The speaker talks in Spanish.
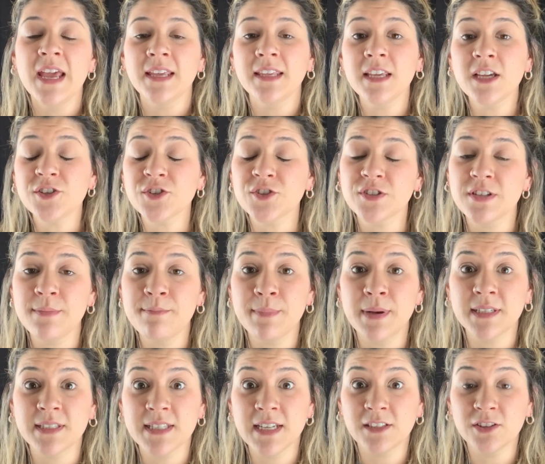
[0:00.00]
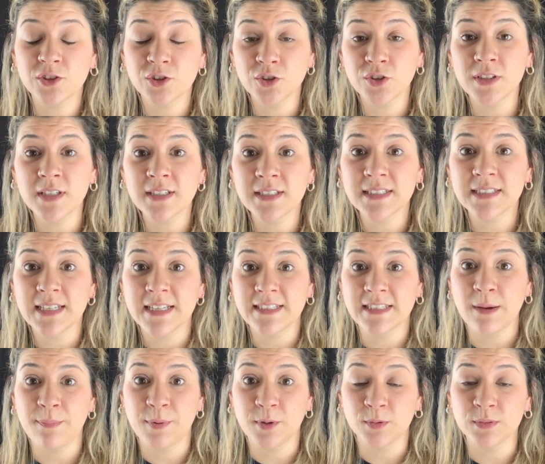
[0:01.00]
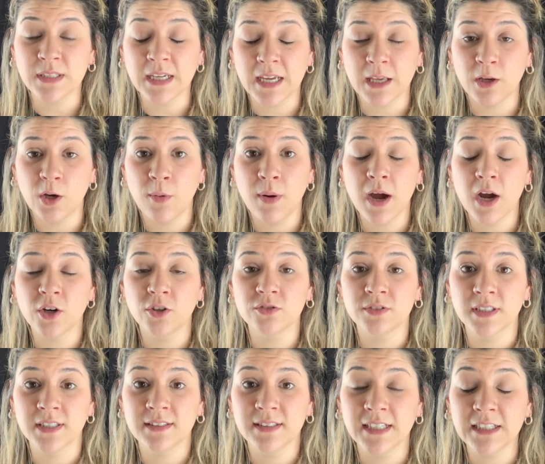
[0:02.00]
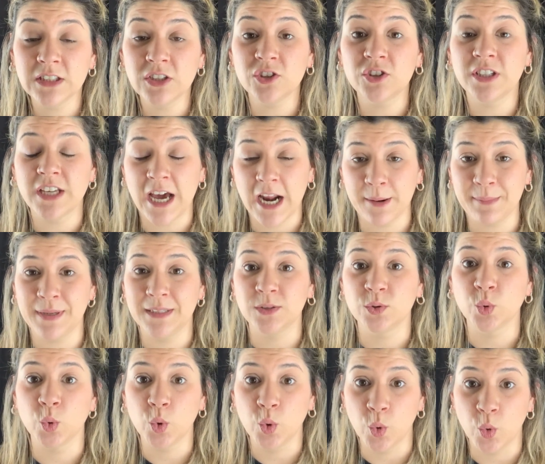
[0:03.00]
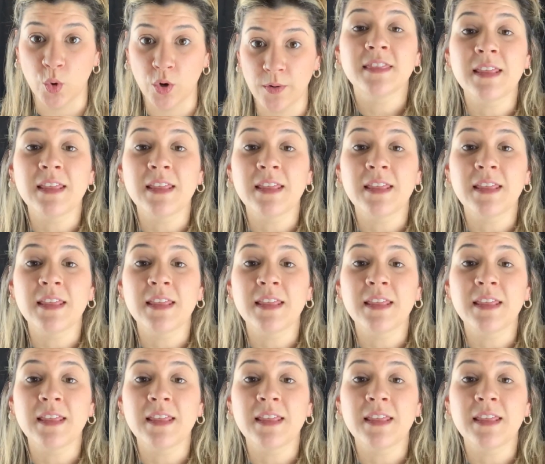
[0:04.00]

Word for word: Y ellos en base a todas esas preguntas que vos vas contestando te arman tu look.